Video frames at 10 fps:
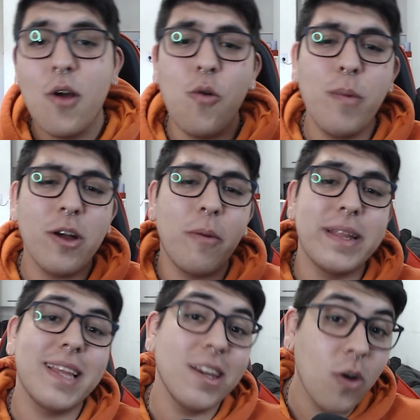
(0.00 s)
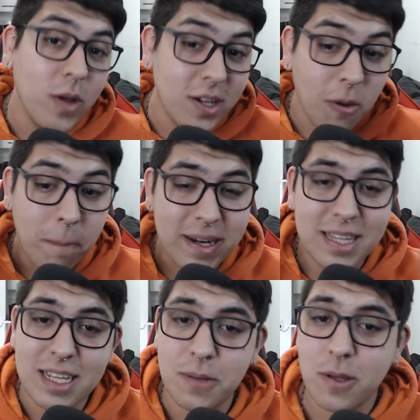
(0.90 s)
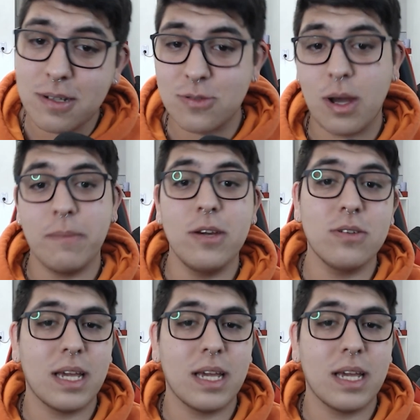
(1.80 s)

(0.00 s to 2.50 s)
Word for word: un buen comentario y compartan este video con sus amigos,